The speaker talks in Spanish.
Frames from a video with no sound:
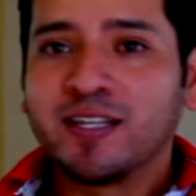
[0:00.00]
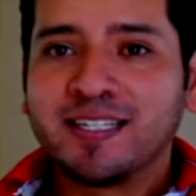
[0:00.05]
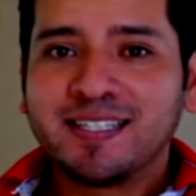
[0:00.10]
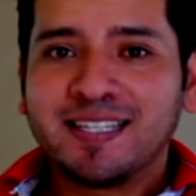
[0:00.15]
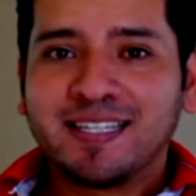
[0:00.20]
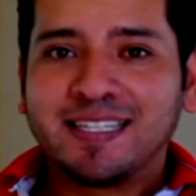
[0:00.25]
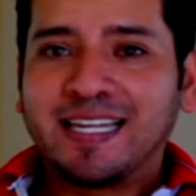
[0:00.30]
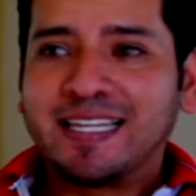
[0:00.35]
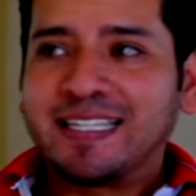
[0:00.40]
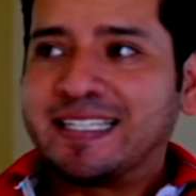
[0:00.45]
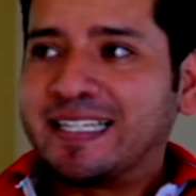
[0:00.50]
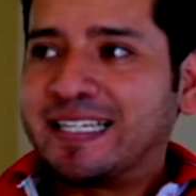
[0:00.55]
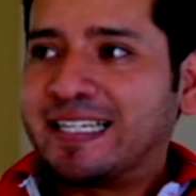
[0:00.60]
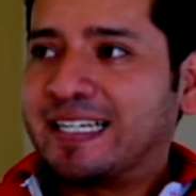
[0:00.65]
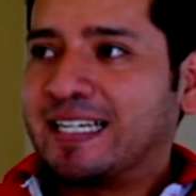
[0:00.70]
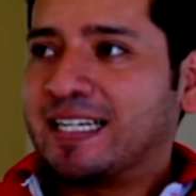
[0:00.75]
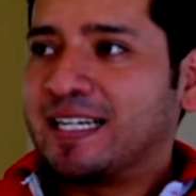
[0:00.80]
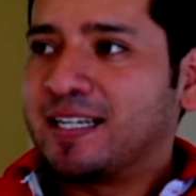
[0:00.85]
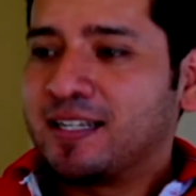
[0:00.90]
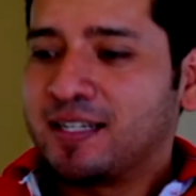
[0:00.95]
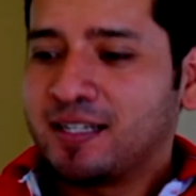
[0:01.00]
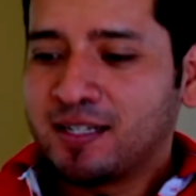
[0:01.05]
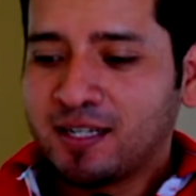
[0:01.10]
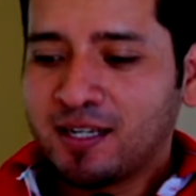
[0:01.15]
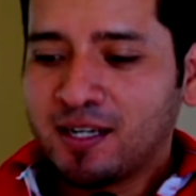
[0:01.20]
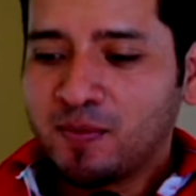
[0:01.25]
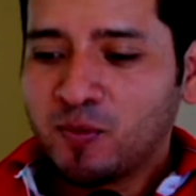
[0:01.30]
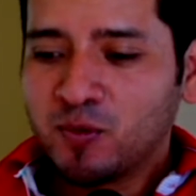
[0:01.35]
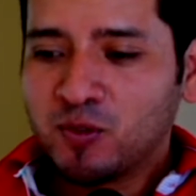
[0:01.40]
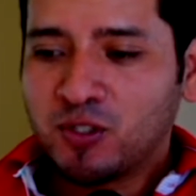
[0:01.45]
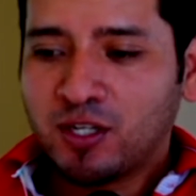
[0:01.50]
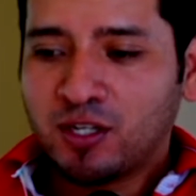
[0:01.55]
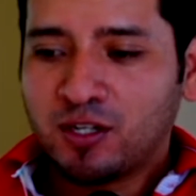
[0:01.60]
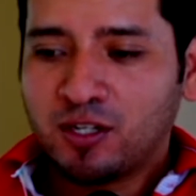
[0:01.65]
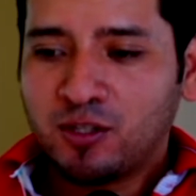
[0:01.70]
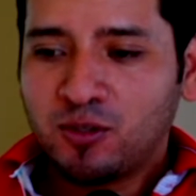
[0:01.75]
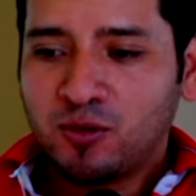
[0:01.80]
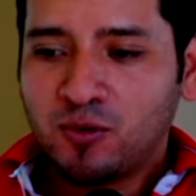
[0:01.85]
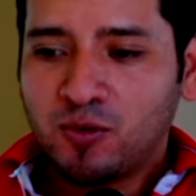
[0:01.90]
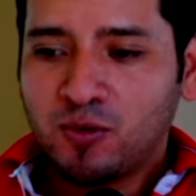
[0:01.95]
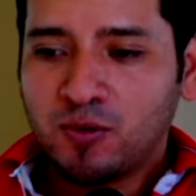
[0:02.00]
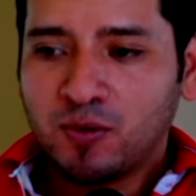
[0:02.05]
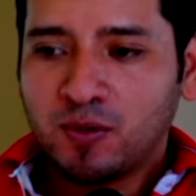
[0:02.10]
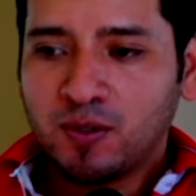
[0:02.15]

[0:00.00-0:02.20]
este taller hemos querido